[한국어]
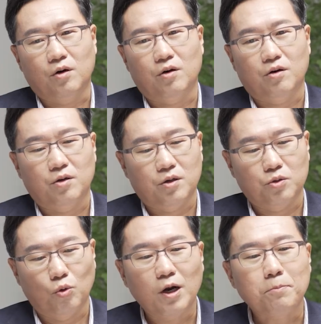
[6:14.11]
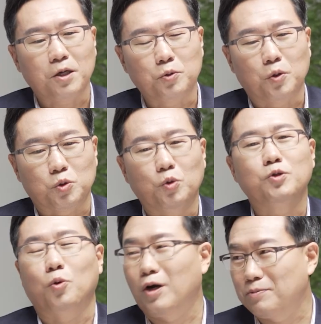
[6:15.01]
어, 놀랍게도
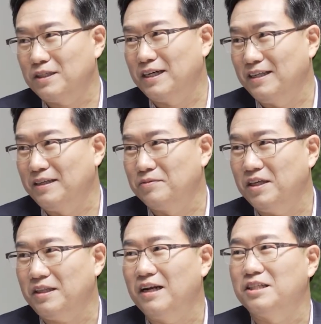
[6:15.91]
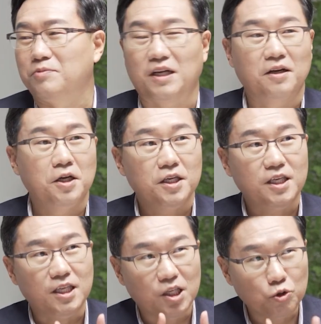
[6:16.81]
돈이 돈값을 하기 때문에 달라집니다.
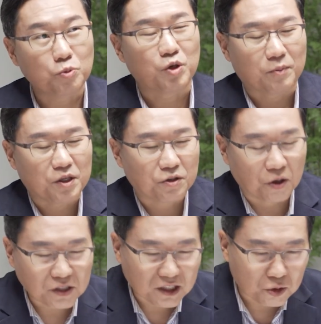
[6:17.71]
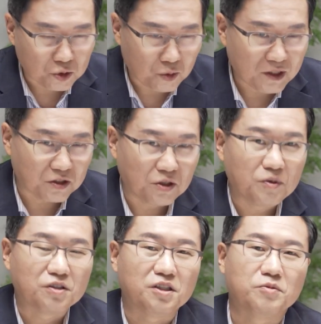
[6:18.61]
이유는 뭐냐면 이거 경제학적으로 조금만 더
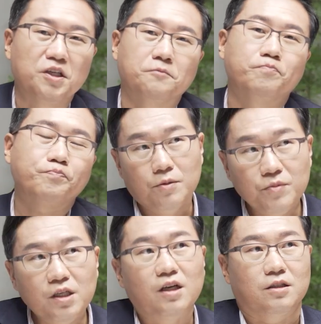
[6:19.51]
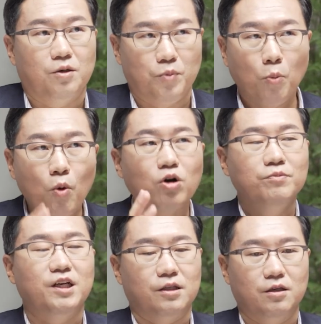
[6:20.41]
설명을 드리면요. 금리라는 건 명목
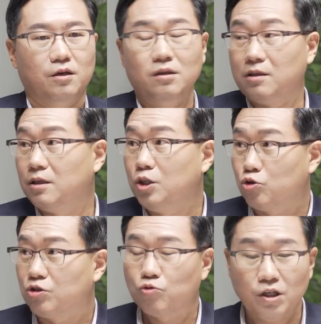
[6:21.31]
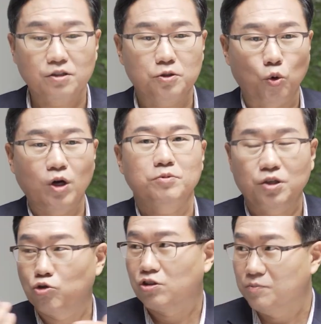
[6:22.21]
금리라는 거그 이유는 우리가 지금 돈값은
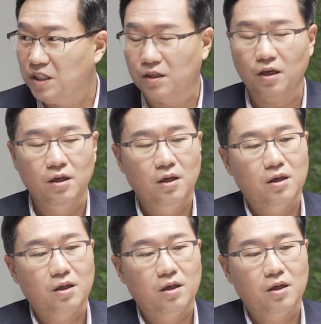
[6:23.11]
결국 금리인데